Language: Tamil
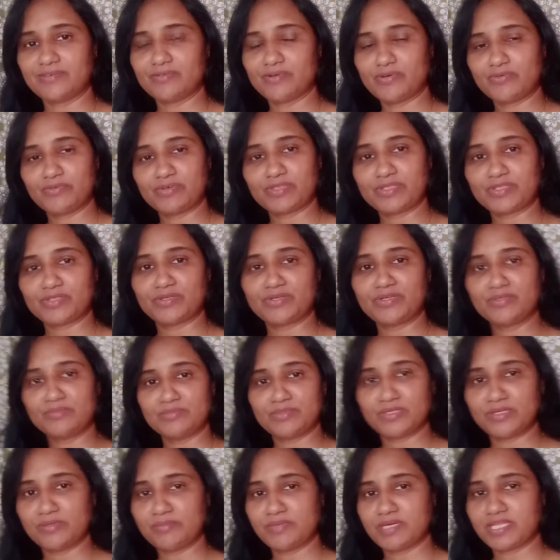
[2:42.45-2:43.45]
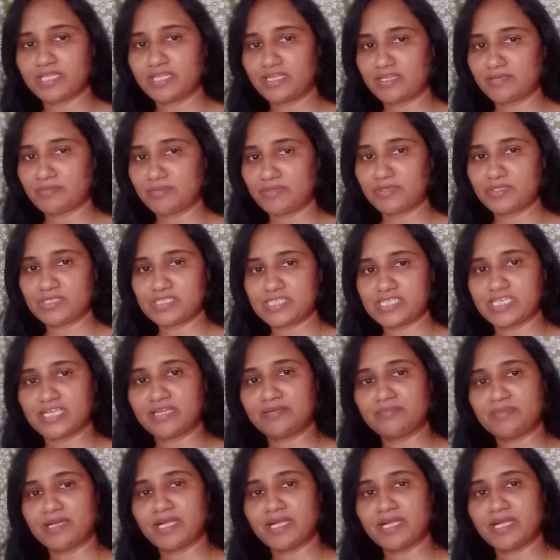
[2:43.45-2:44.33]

ஒவ்வொருத்தவங்களும் மூலமாக தான் நம்மளோட சேனல்